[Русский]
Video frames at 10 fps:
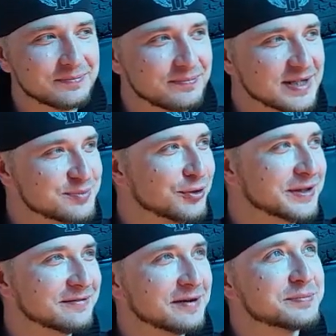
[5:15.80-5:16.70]

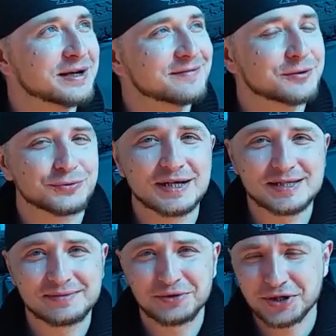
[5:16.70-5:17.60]
Посмотрим. Во-первых, у нас
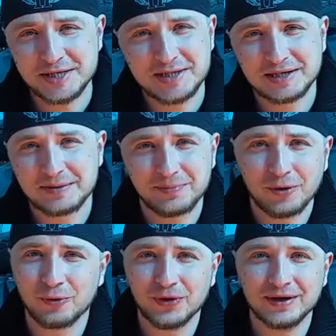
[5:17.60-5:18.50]
замечательная
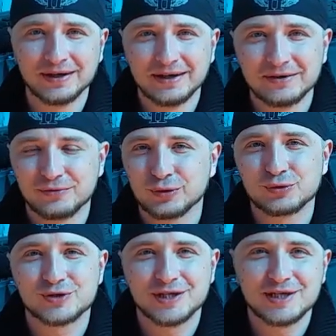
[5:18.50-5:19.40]
погода. Вот
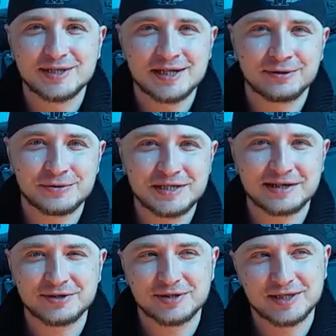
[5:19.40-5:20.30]
уже неделю
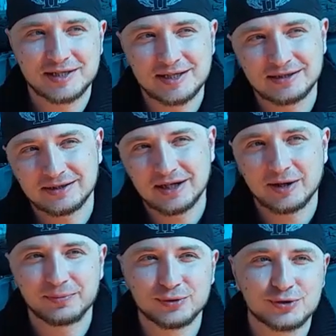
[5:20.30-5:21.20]
держится где-то
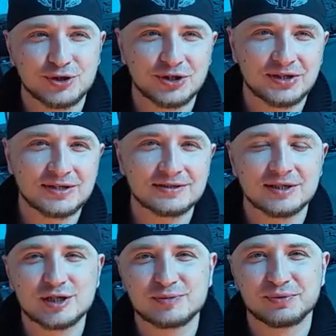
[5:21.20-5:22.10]
так плюс
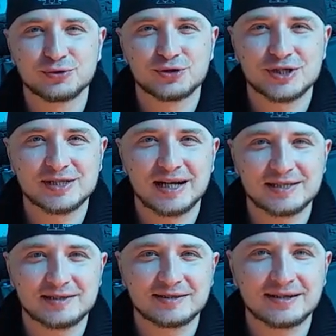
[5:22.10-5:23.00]
14, плюс
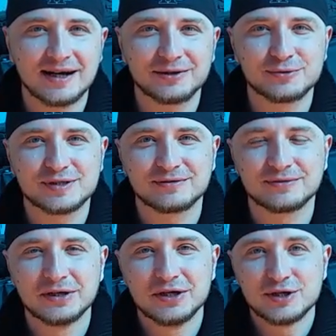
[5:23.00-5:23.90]
16 градусов.
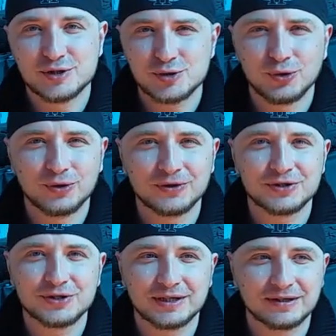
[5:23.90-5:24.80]

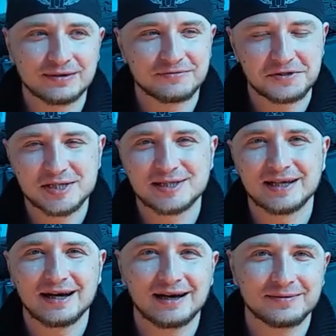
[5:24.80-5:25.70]
Солнышко,
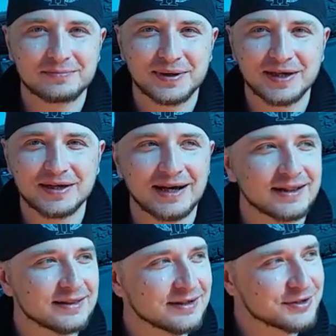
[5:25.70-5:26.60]
весна,
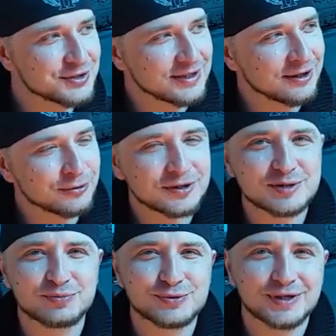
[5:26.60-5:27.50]
приятно. Начинают
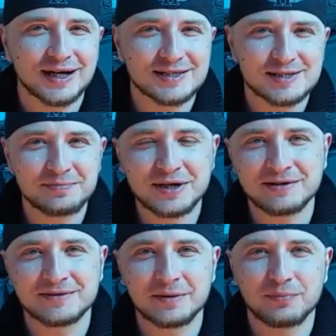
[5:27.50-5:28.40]
распускаться
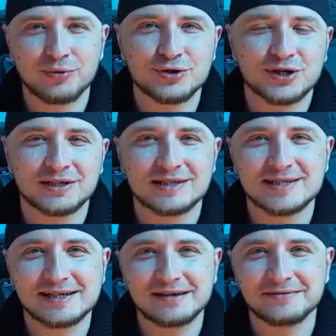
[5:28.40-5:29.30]
первые почки на
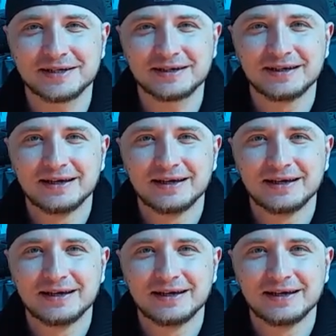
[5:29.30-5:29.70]
деревьях.